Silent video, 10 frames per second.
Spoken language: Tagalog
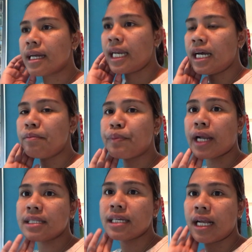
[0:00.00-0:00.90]
Kailangan
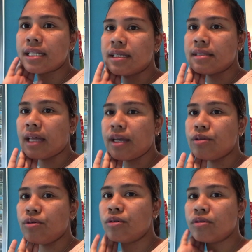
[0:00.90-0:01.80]
practical din
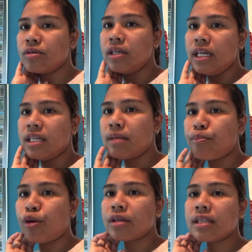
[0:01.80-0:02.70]
tayo. Hindi
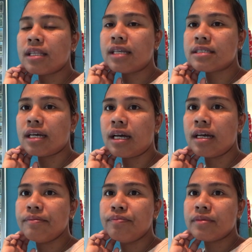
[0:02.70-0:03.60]
porkit nasa
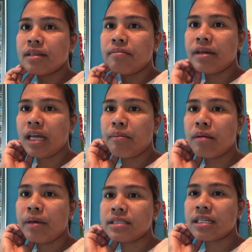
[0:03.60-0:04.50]

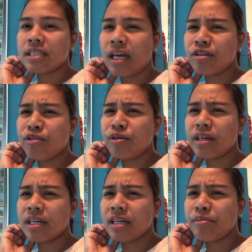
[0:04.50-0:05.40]
mayamang bansa tayo
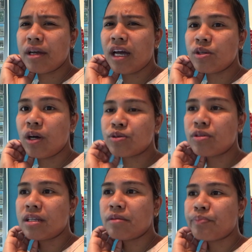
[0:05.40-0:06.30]
ay eh, mag-ano-ano
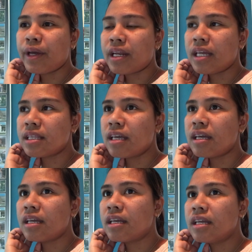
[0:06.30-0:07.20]
na ng pera. Hindi.
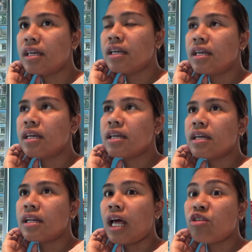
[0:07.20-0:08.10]

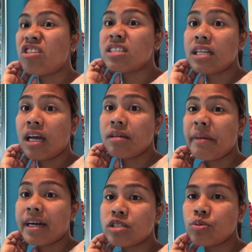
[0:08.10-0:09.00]
Lalo na sila yung
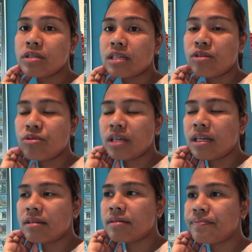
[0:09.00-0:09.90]
mga Swiss, ano
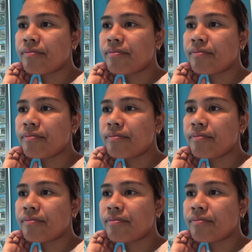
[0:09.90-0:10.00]
yan.